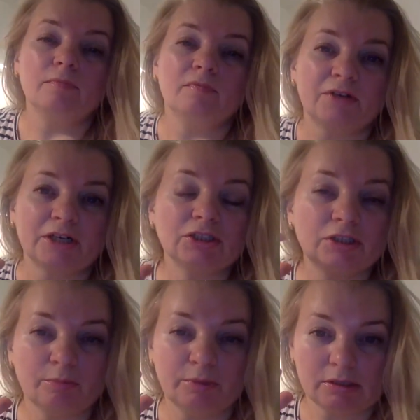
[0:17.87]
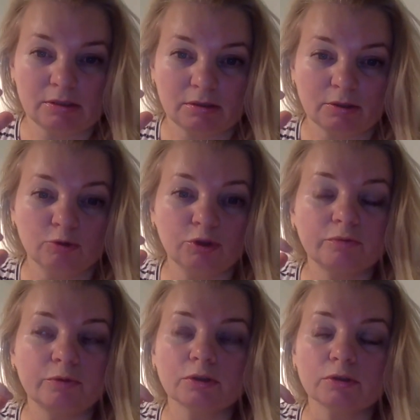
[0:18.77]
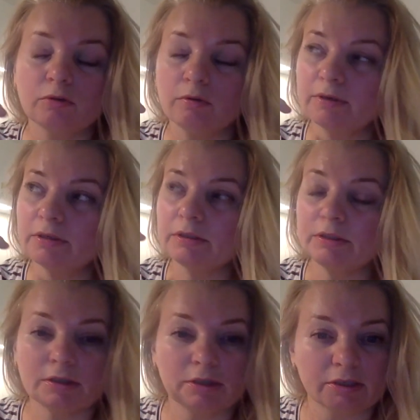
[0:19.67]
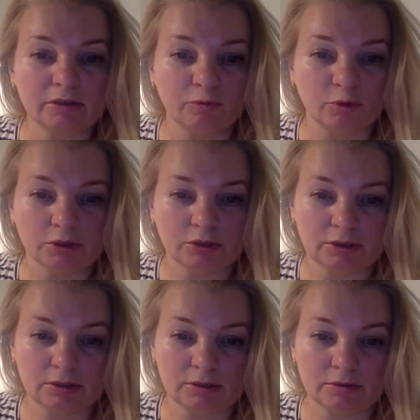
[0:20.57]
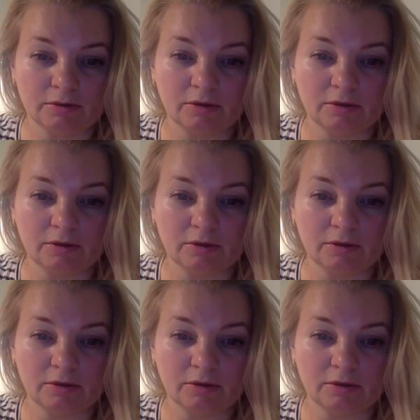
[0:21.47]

Враждебность. Ключевое слово и корневое здесь.